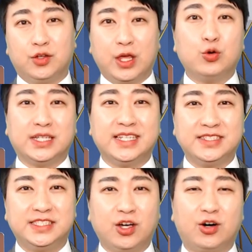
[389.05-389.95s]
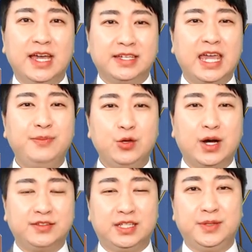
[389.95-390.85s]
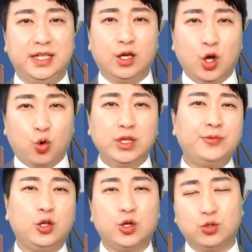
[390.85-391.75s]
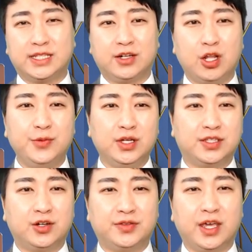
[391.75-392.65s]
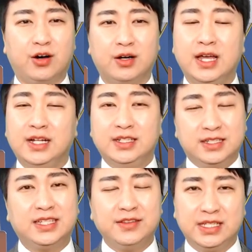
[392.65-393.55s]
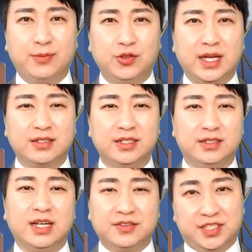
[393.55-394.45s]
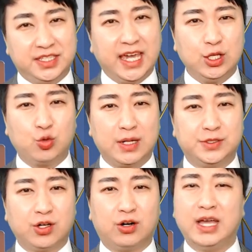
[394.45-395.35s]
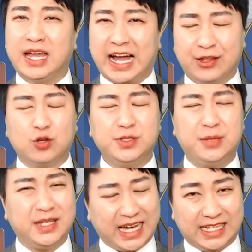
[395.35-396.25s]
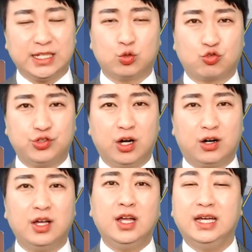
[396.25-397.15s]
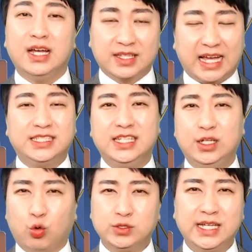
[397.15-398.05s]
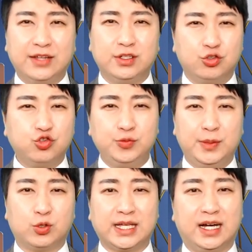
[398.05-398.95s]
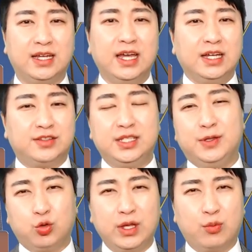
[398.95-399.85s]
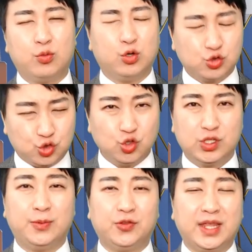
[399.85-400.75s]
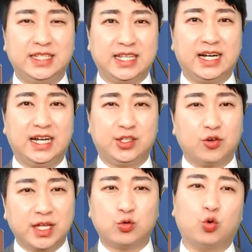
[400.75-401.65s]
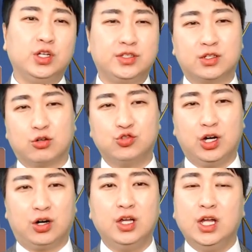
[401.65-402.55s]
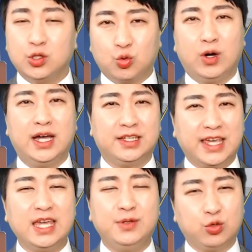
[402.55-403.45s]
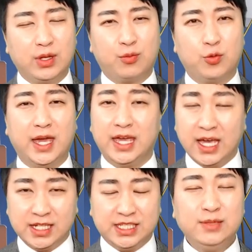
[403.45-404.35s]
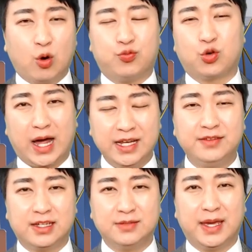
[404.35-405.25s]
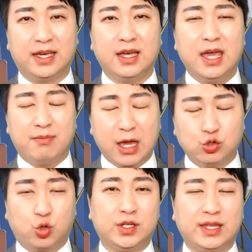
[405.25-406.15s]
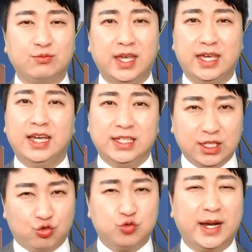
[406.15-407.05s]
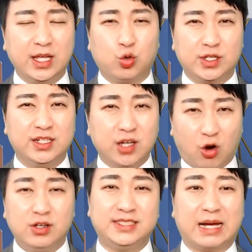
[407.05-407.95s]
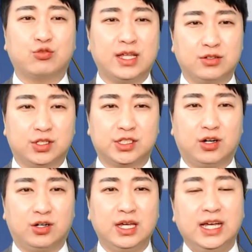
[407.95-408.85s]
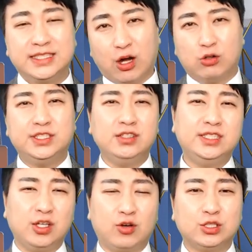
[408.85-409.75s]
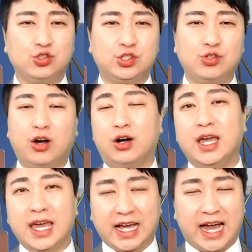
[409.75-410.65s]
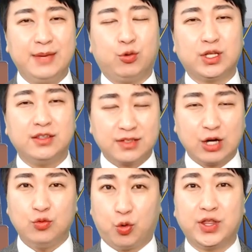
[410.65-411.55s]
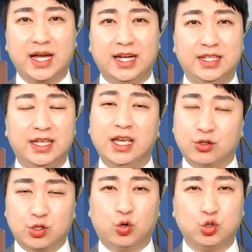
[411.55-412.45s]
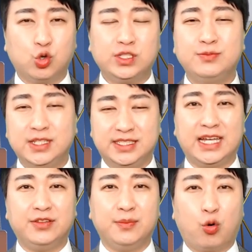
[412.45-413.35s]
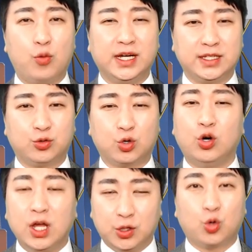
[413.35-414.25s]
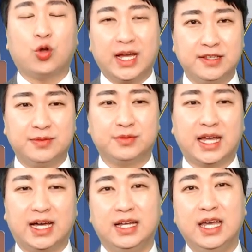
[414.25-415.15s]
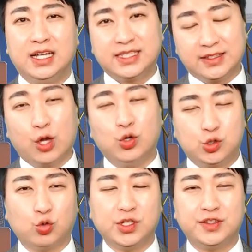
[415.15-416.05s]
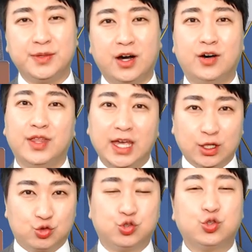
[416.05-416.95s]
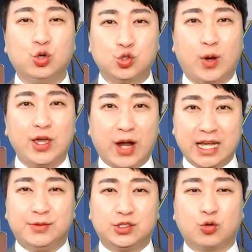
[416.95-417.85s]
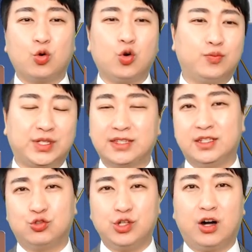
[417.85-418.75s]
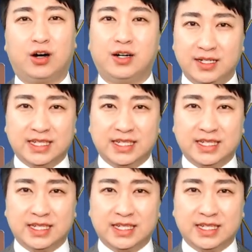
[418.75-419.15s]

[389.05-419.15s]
내용 괜찮으시죠? KB와 DB 혼합설계로 제가 설명해 드렸는데요. 일단은 이번 달은 DK 조합이죠. 가동비 대비 가장 좋고요. 다시 오지 않는 수수비 보장, DB 손해보험을 쭉 이번 달 제가 영상을 올려드릴 거고요. 또한 k b 손해보험에15% 할인된 금액 매우 좋기 때문에 이 두 마리 의 토끼를 얼른 잡으라는 거죠. 자 언제든지 연락 주시고요. 가입보다는 사후 보상관리 그리고 초심을 잊지 않는 보호망이 되도록 노력하겠습니다. 자 내용이 좋으셨으면 구독, 좋아요, 알림 설정 꼭꼭 부탁드리고요.